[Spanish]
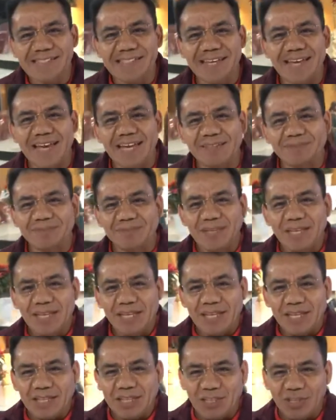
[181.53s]
día.
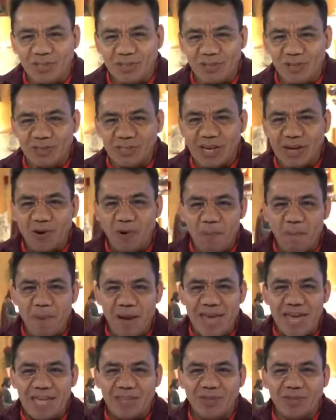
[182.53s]
Dios los
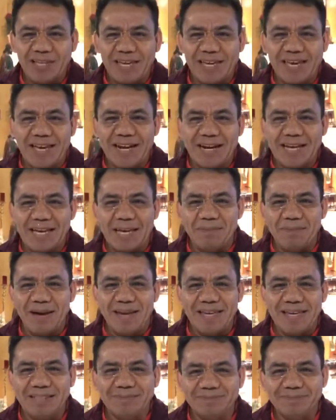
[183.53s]
acompaña donde quiera que
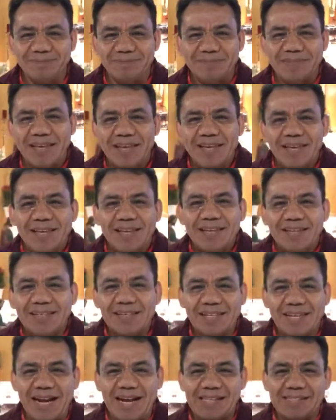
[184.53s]
vayan.
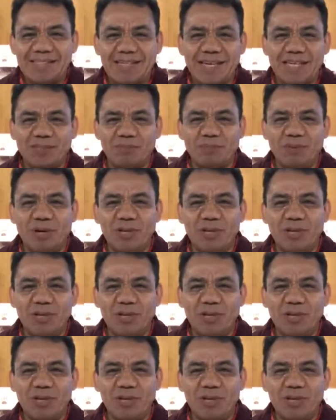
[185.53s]
Gracias por